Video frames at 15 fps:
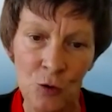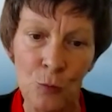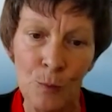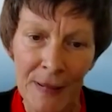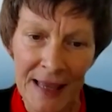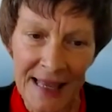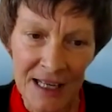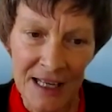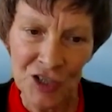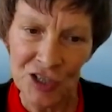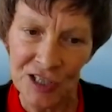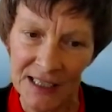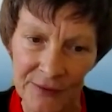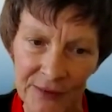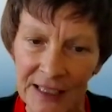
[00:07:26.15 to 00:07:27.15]
zu mehr
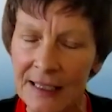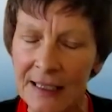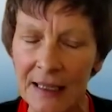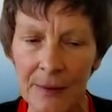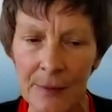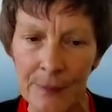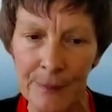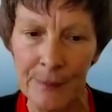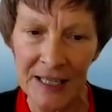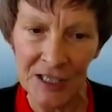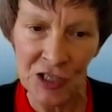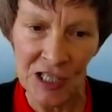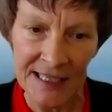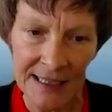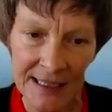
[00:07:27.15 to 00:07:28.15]
statt weniger
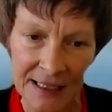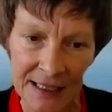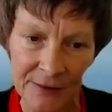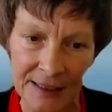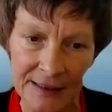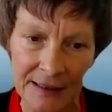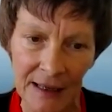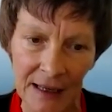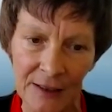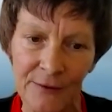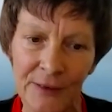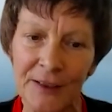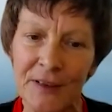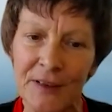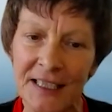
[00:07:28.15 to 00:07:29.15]
Menschlichkeit werden
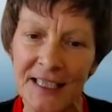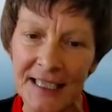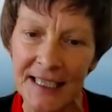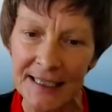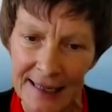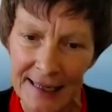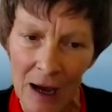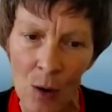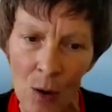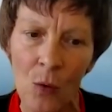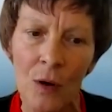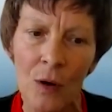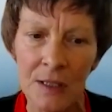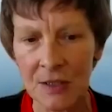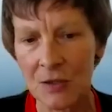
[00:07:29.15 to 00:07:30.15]
kann, wenn wir sie
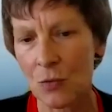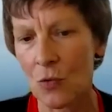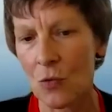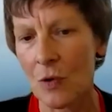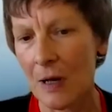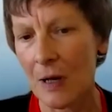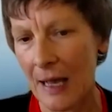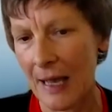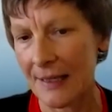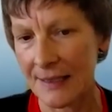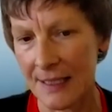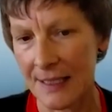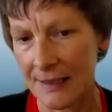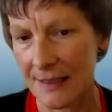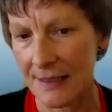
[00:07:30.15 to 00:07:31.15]
genau so
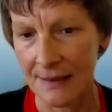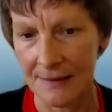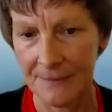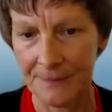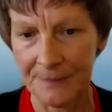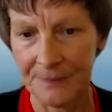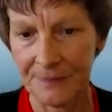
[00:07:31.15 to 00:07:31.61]
einsetzen.